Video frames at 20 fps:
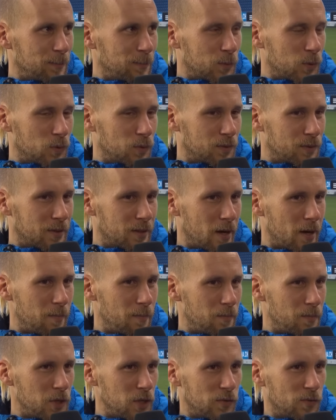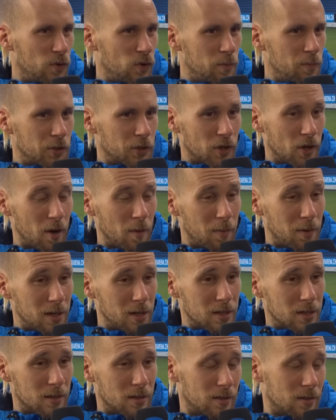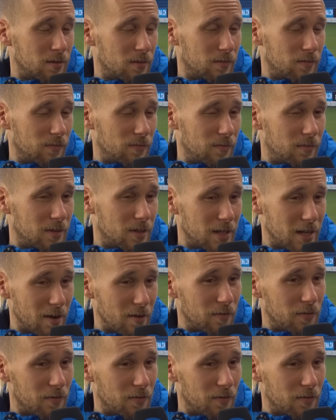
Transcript: Und ähm, ich fühle mich körperlich sehr